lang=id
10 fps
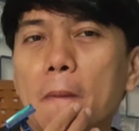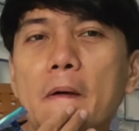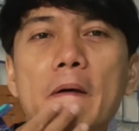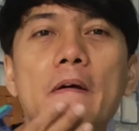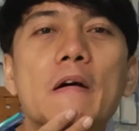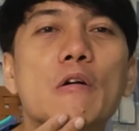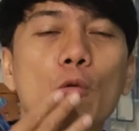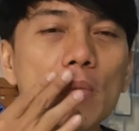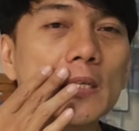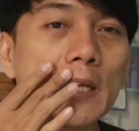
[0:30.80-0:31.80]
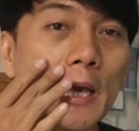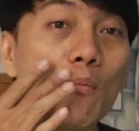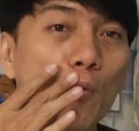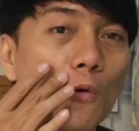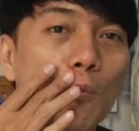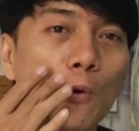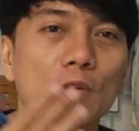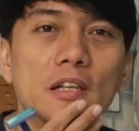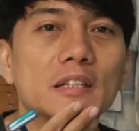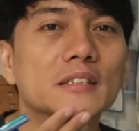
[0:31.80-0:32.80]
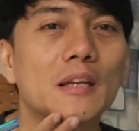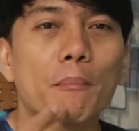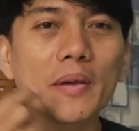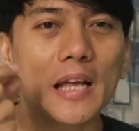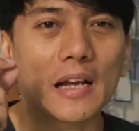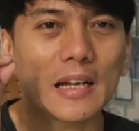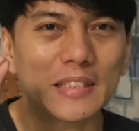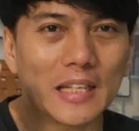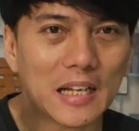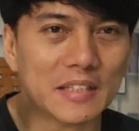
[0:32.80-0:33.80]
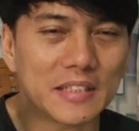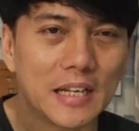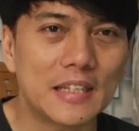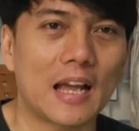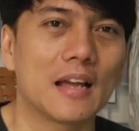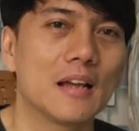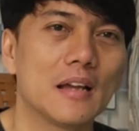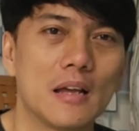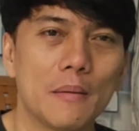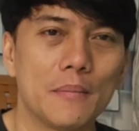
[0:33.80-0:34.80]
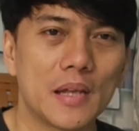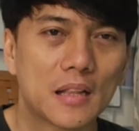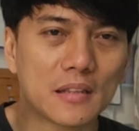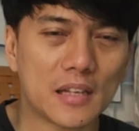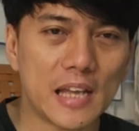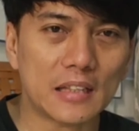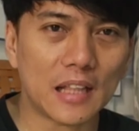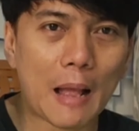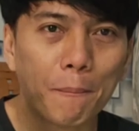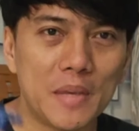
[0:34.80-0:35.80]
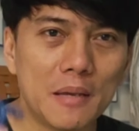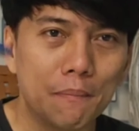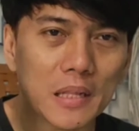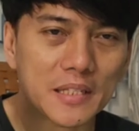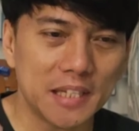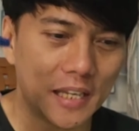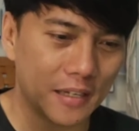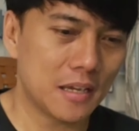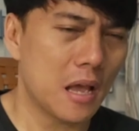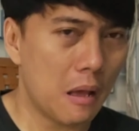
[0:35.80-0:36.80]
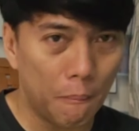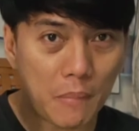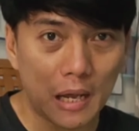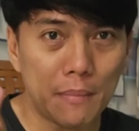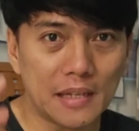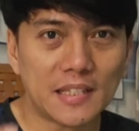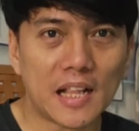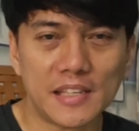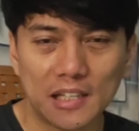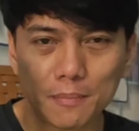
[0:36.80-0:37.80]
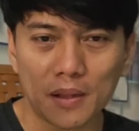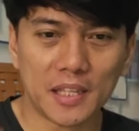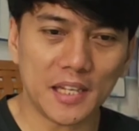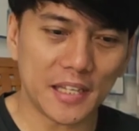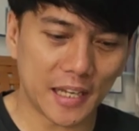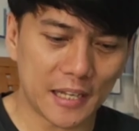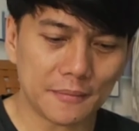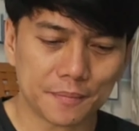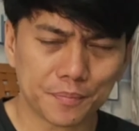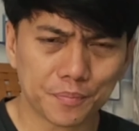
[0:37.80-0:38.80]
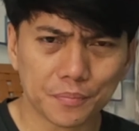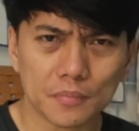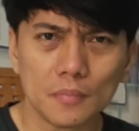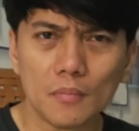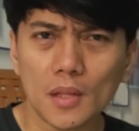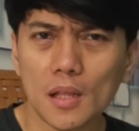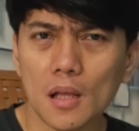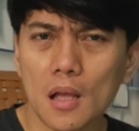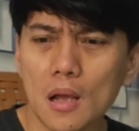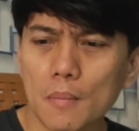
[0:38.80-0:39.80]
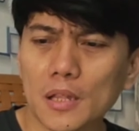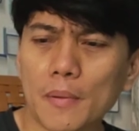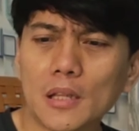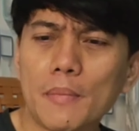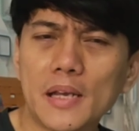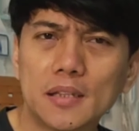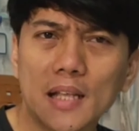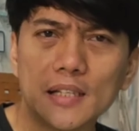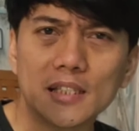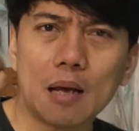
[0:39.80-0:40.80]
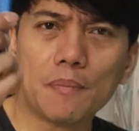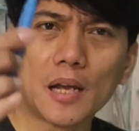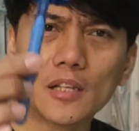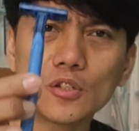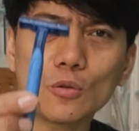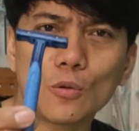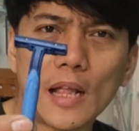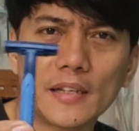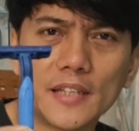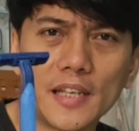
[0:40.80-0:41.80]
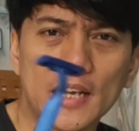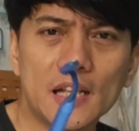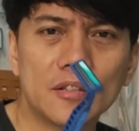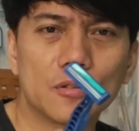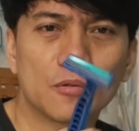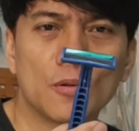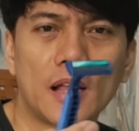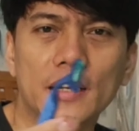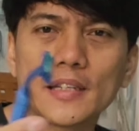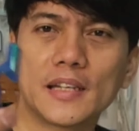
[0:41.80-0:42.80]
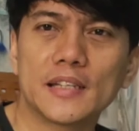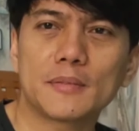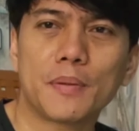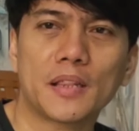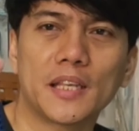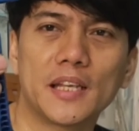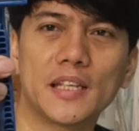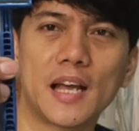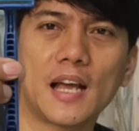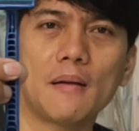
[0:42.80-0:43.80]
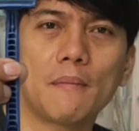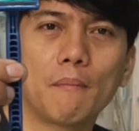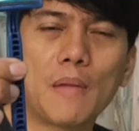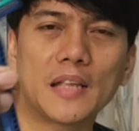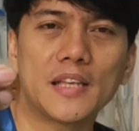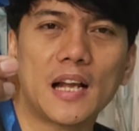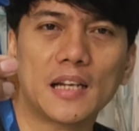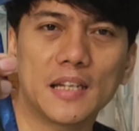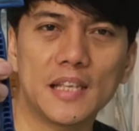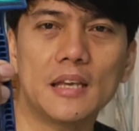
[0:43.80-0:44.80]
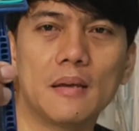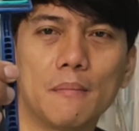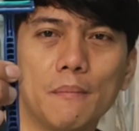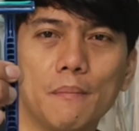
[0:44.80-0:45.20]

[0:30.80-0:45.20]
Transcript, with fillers: eh, kumisnya ya bulu-bulunya sampai yang kecil-kecilnya biar terlihat rapi bersih. Bagaimana caranya? Seperti ini ya. Pertama-tama kita siapkan cukurannya ya. Cukurannya nih seperti ini ya. Banyak di